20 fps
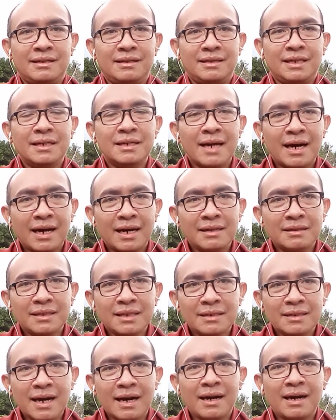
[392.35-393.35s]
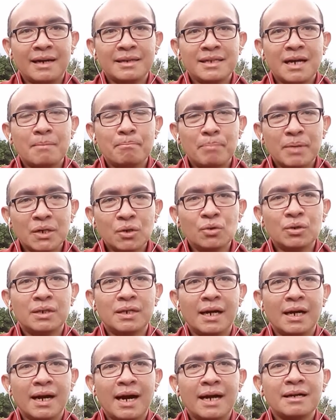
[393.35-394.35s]
tindakan-tindakan yang penuh
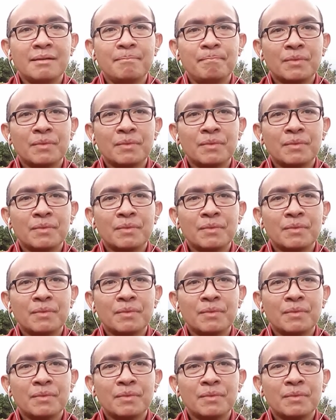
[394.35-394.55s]
dengan